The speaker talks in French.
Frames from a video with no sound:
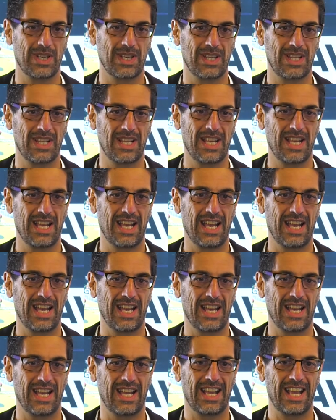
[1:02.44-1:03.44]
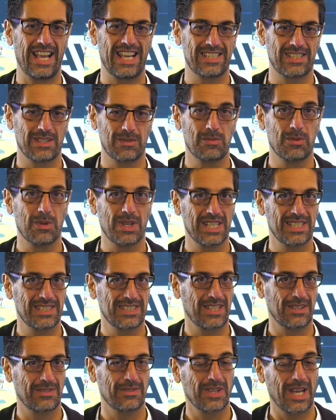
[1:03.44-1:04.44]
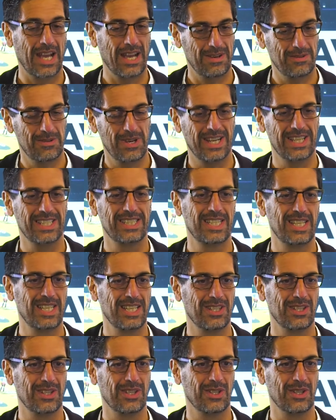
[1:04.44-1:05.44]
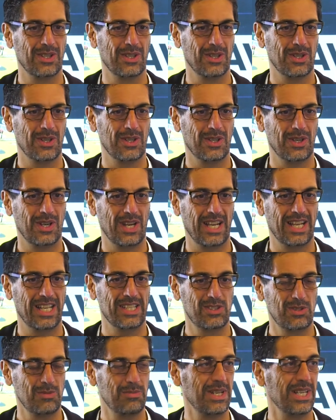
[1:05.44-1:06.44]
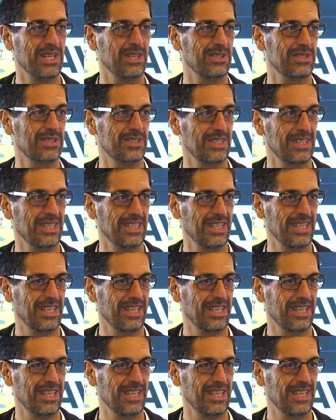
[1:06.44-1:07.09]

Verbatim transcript: à, être pour à avoir été euh, à la suppléance,